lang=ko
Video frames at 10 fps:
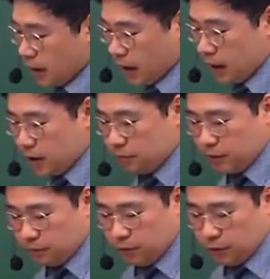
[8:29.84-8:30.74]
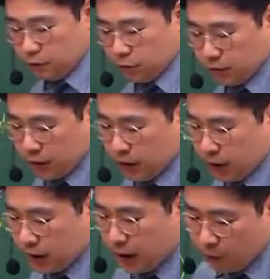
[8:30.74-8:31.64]
개념 및 분류 부분이
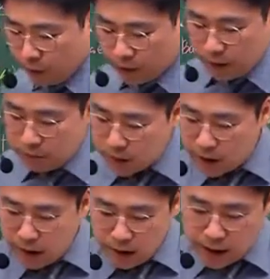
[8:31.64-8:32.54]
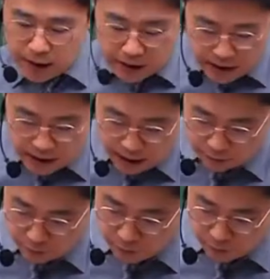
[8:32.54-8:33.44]
나오게 됩니다. 자, 이
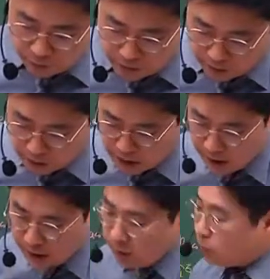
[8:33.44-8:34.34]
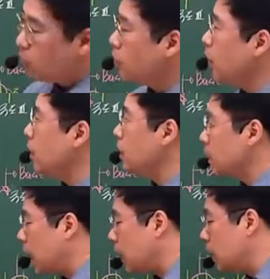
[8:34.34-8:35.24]
부분은 이제 뭐 장기 교통계획이냐,
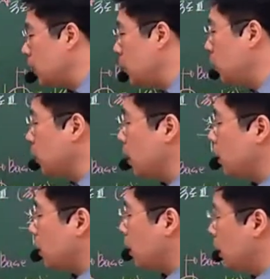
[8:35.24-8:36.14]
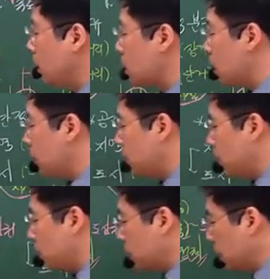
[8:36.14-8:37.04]
단기 교통계획이냐, 자, 이런
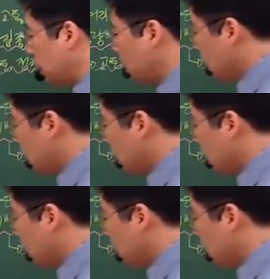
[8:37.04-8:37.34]
내용들이